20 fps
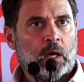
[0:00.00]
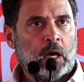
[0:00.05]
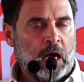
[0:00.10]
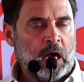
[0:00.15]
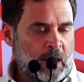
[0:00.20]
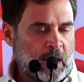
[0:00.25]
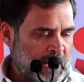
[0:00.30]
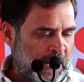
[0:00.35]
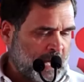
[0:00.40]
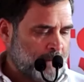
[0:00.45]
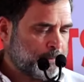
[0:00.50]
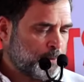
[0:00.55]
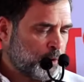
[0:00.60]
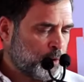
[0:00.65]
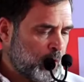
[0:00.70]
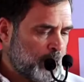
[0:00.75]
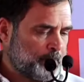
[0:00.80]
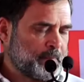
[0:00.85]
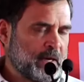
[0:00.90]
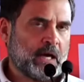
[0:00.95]
हम आपको
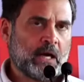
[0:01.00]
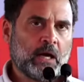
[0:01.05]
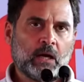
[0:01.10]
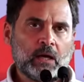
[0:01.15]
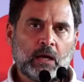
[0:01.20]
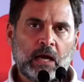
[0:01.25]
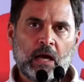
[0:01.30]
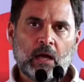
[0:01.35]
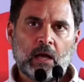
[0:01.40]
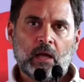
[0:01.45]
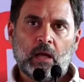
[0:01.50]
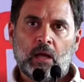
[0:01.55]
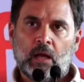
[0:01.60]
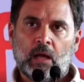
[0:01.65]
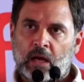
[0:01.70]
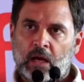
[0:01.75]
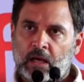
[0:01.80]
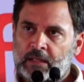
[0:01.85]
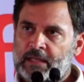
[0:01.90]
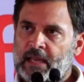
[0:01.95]
अपना
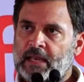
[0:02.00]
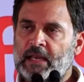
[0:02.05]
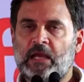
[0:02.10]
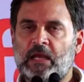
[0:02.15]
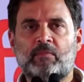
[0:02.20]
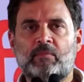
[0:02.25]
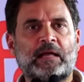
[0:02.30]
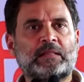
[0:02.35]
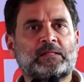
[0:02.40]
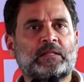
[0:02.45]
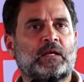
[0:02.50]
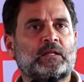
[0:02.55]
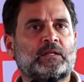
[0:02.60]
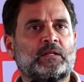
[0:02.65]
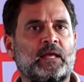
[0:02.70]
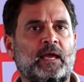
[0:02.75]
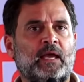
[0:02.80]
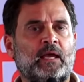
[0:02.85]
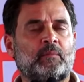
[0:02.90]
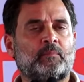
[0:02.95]
हक देने की बात
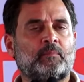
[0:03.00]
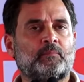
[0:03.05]
करते हैं